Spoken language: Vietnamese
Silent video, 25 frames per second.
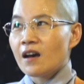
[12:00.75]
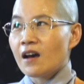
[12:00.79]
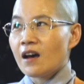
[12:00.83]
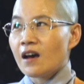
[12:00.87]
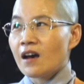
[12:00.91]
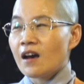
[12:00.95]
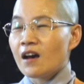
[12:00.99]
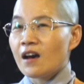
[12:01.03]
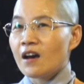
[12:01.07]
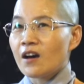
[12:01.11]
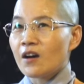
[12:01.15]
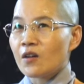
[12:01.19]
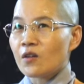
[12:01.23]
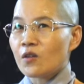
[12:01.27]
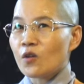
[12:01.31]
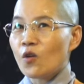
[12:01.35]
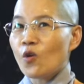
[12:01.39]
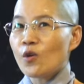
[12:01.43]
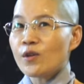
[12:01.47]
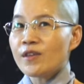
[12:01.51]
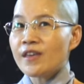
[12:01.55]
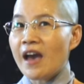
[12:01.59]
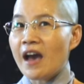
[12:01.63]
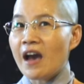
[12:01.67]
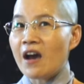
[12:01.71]
à,
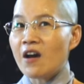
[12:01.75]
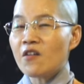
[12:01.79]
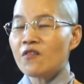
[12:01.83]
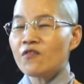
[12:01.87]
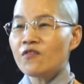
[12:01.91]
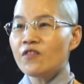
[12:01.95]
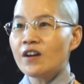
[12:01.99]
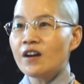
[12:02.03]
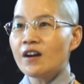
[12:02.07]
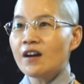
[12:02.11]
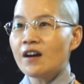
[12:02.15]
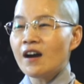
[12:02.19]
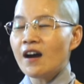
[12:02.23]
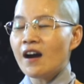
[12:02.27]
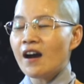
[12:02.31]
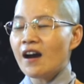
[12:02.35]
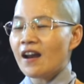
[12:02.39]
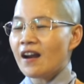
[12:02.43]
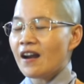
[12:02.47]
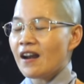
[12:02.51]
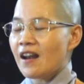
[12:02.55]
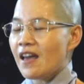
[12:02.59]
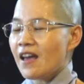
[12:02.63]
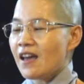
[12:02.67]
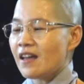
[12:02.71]
cô giáo vừa
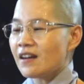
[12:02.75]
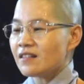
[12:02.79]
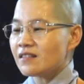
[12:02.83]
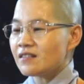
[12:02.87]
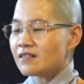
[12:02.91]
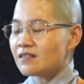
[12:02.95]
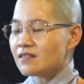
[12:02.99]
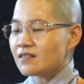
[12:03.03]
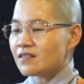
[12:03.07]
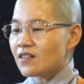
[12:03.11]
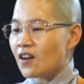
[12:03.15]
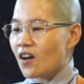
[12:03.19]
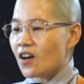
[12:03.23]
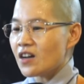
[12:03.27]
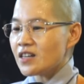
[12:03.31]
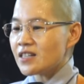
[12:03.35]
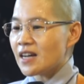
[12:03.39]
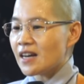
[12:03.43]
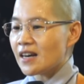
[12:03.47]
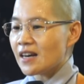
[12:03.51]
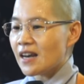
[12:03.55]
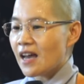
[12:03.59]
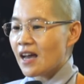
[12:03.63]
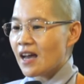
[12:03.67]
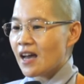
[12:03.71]
lên nói
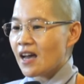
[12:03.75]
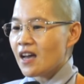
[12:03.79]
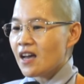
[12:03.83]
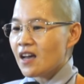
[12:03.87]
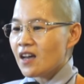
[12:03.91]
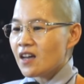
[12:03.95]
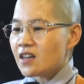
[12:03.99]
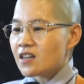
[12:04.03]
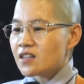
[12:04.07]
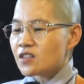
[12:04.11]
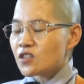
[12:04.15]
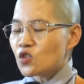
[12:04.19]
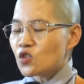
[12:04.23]
rằng là